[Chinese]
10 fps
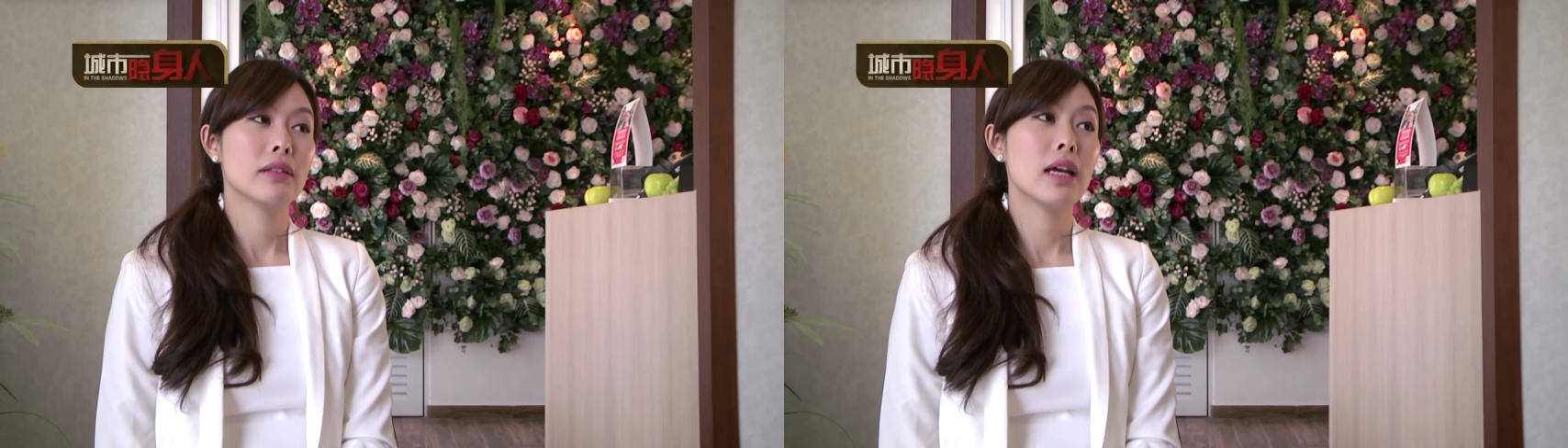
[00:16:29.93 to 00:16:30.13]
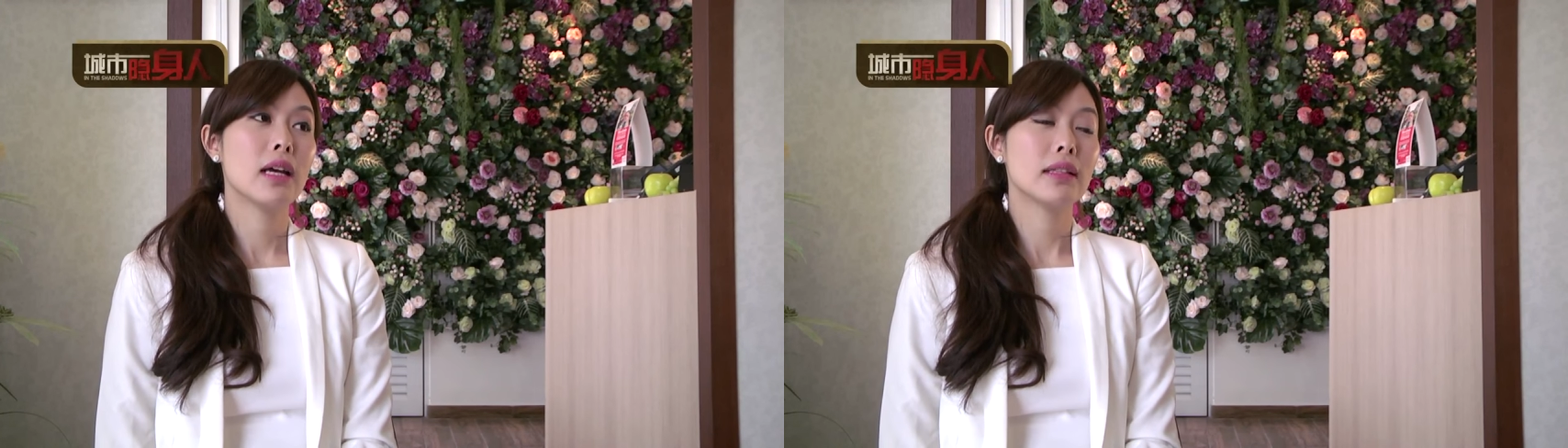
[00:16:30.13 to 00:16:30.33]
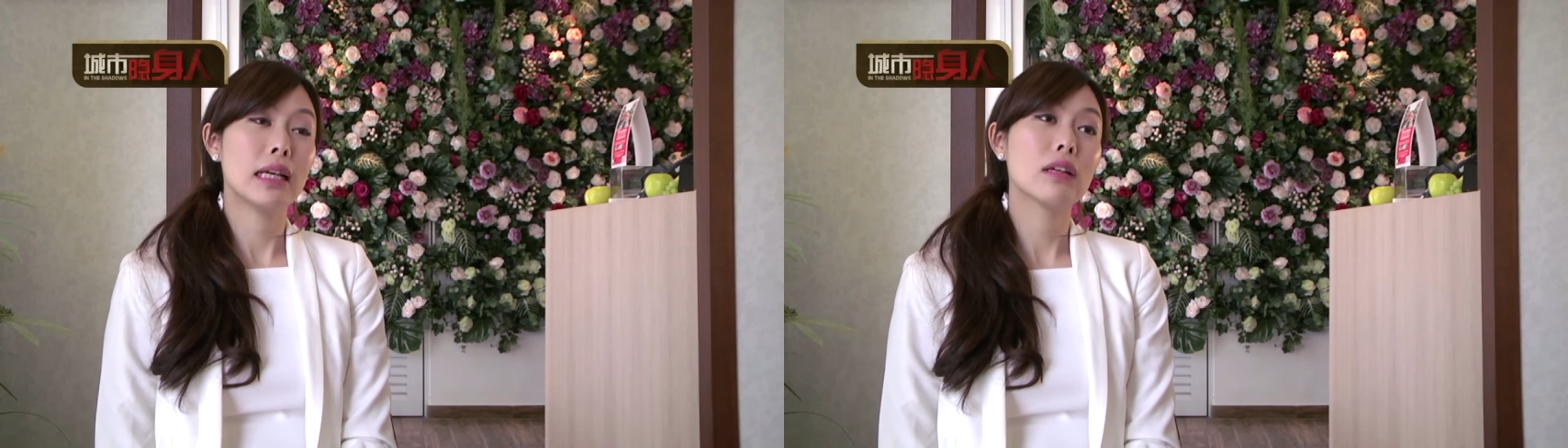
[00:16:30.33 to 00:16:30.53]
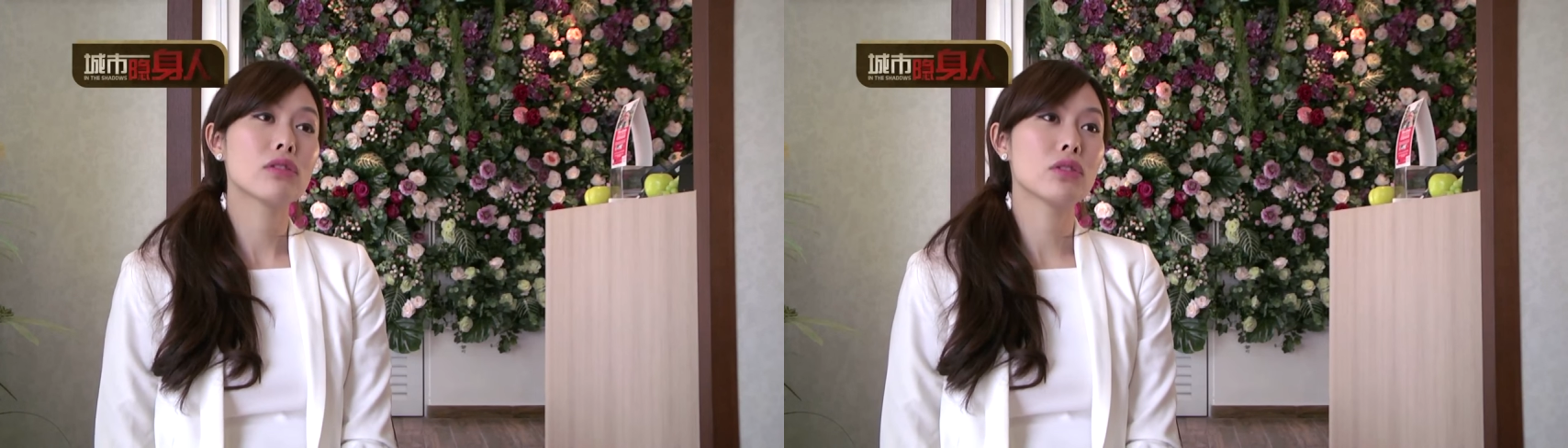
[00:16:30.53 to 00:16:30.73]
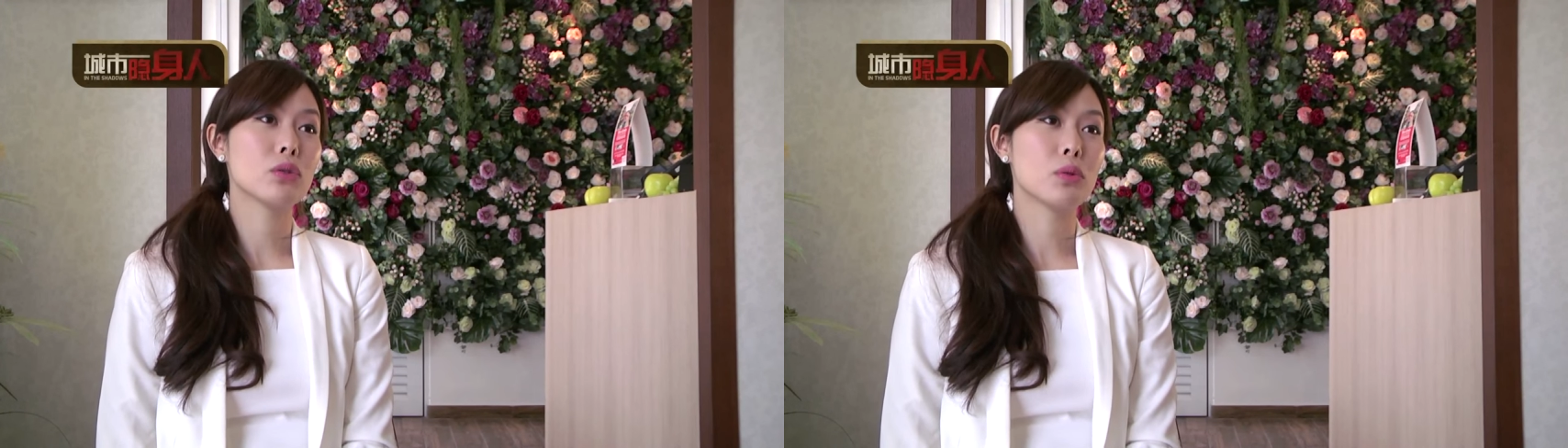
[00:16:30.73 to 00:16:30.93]
那当
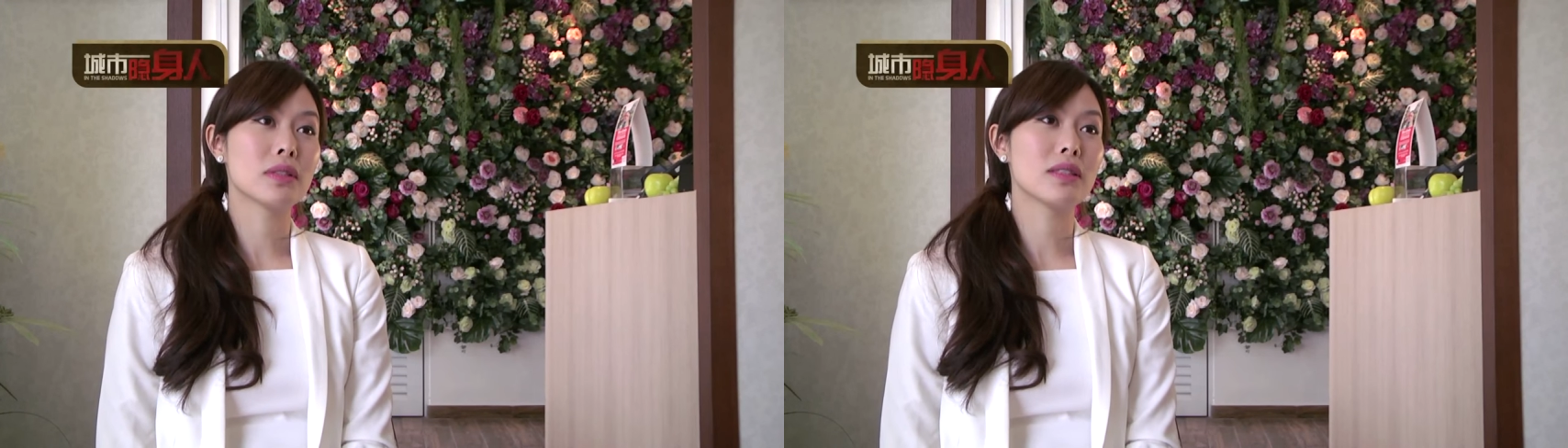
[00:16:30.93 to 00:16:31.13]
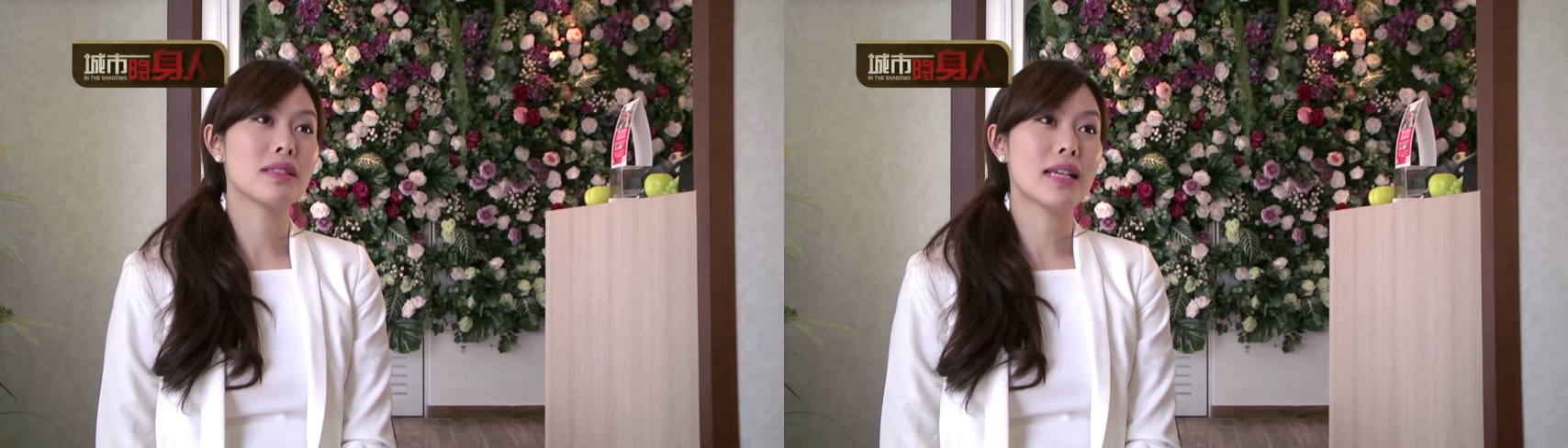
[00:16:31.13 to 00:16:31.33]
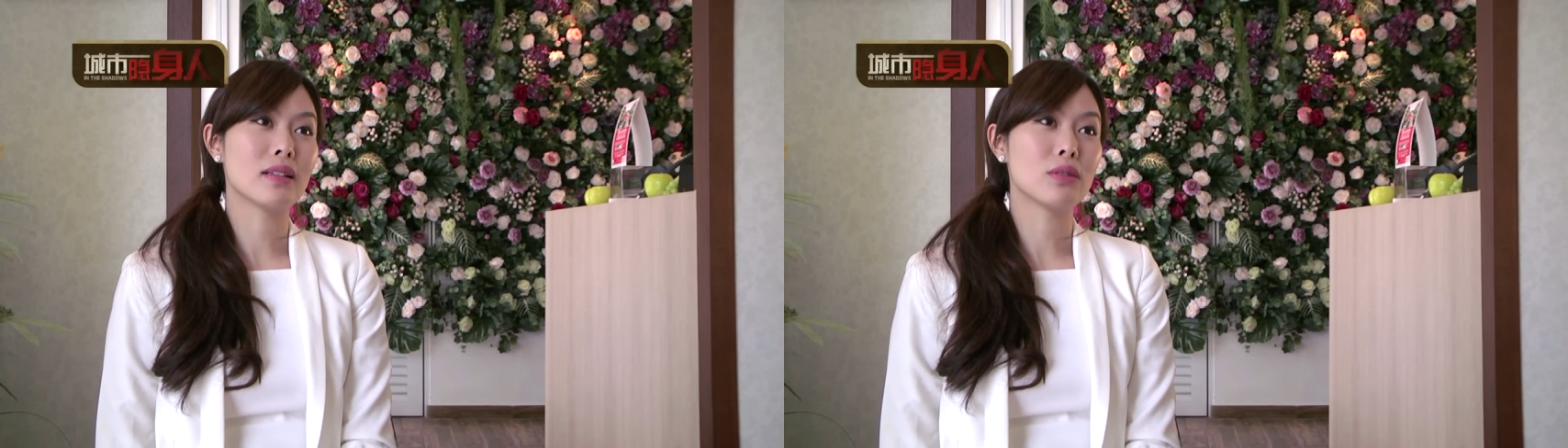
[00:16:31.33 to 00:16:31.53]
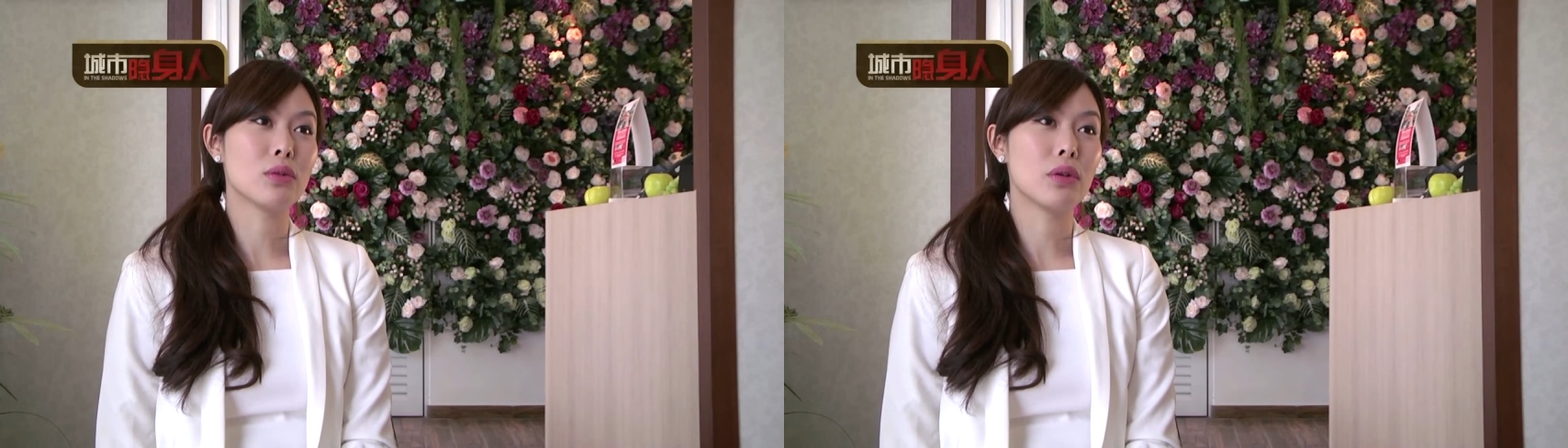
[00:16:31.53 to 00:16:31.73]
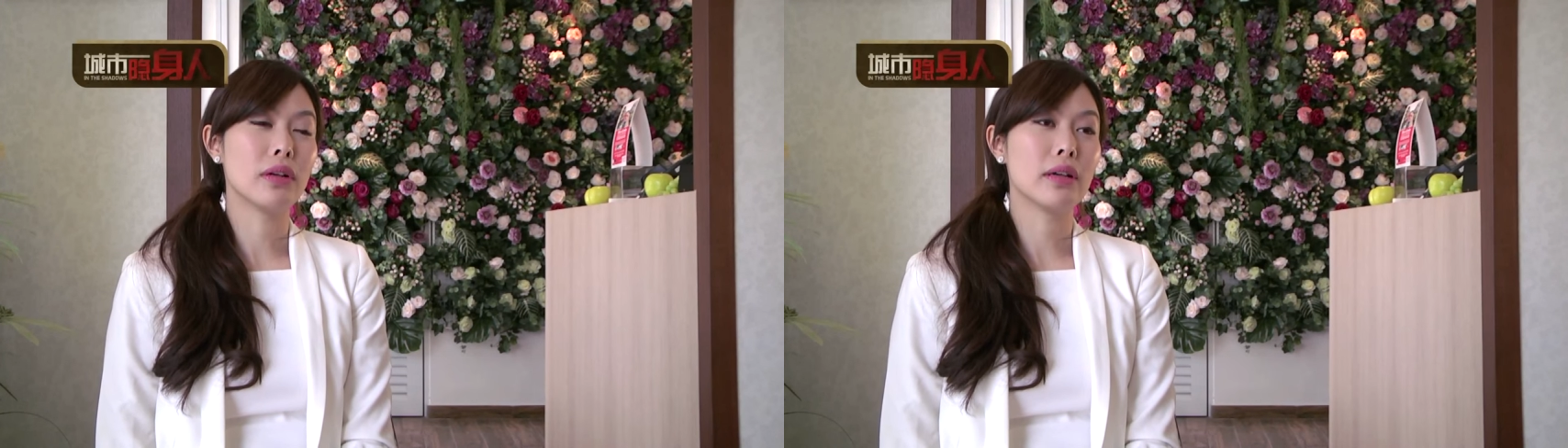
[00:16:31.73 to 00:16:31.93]
时我是想
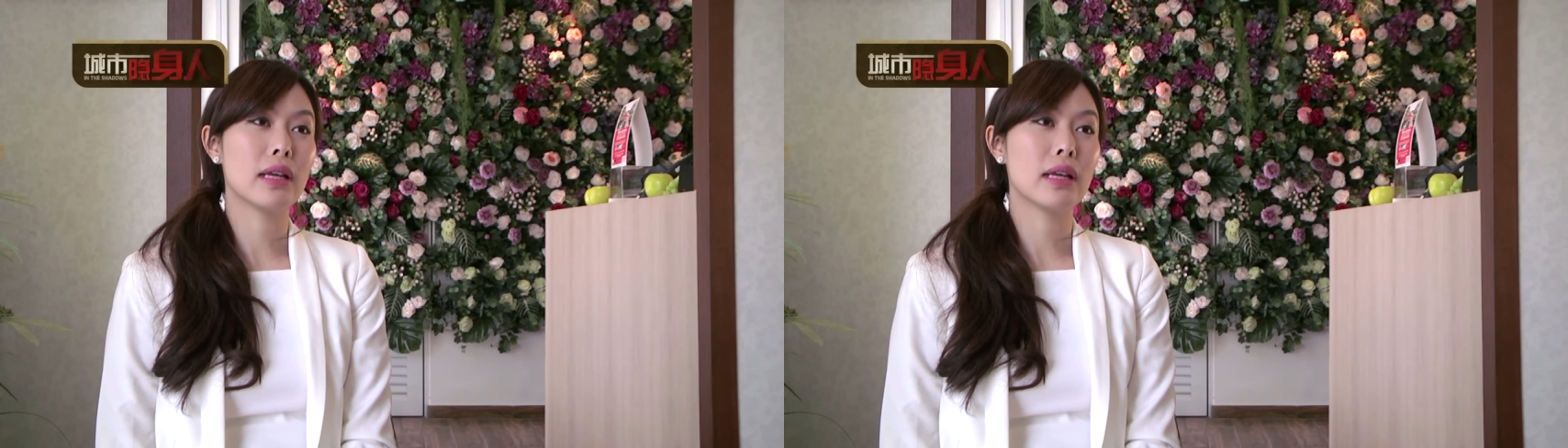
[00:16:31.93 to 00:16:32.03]
做